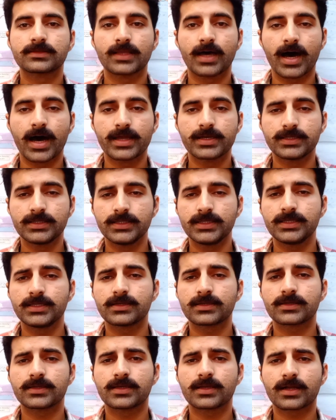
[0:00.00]

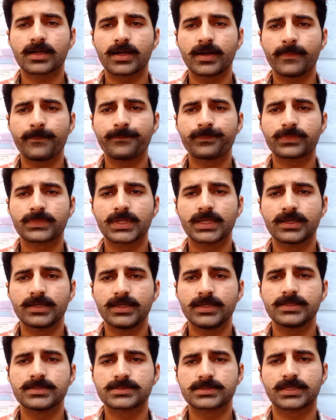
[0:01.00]
तारीख की कम
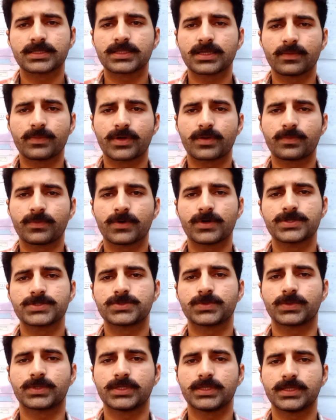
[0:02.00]
तरीन सतह पर पहुंच
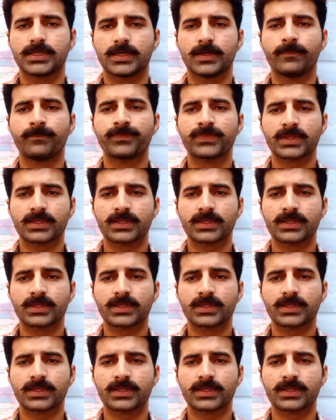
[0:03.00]
चुकी है